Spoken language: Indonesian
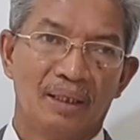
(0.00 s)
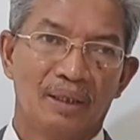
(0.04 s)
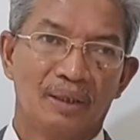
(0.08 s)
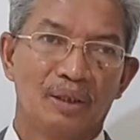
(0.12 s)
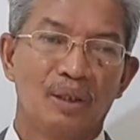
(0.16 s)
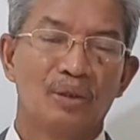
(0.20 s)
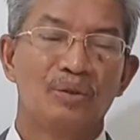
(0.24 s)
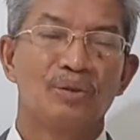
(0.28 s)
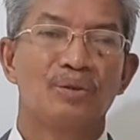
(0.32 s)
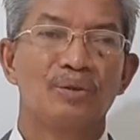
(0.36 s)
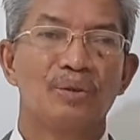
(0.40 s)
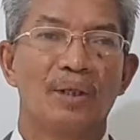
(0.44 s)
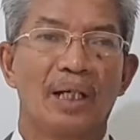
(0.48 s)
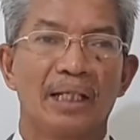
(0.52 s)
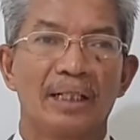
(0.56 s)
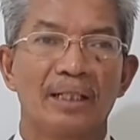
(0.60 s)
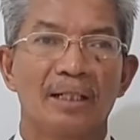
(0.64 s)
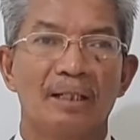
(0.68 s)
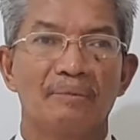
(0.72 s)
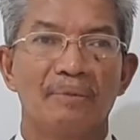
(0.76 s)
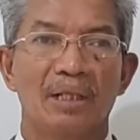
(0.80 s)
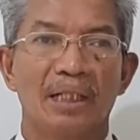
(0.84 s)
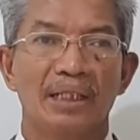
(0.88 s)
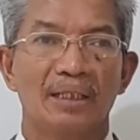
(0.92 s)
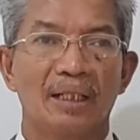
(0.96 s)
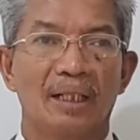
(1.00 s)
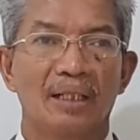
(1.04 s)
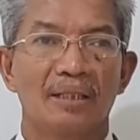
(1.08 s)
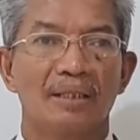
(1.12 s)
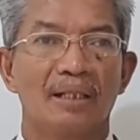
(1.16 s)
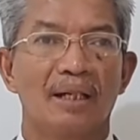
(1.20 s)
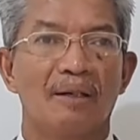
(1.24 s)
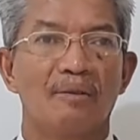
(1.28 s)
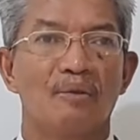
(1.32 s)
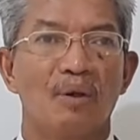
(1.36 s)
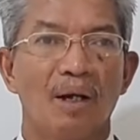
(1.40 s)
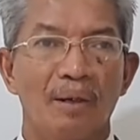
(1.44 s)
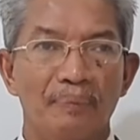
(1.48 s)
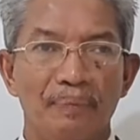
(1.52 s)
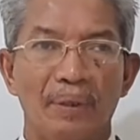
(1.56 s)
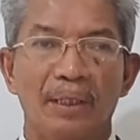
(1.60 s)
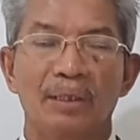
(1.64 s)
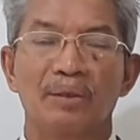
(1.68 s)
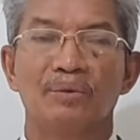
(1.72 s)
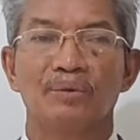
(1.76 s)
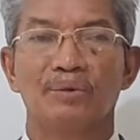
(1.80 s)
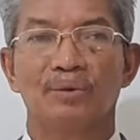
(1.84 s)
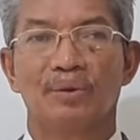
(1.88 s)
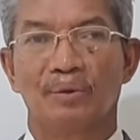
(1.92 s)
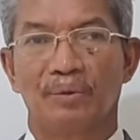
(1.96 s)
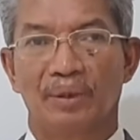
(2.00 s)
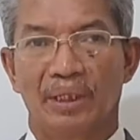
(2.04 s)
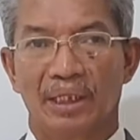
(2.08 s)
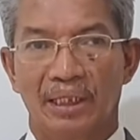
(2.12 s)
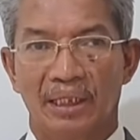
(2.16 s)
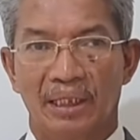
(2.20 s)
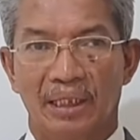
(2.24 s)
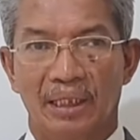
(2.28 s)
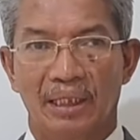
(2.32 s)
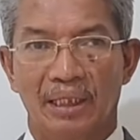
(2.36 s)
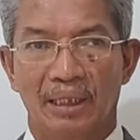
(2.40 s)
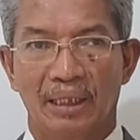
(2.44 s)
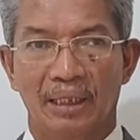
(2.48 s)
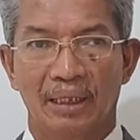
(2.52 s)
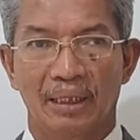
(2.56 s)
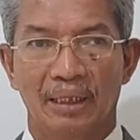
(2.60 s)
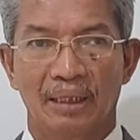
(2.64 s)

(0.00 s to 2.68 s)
Tentu ada banyak jawaban untuk ini.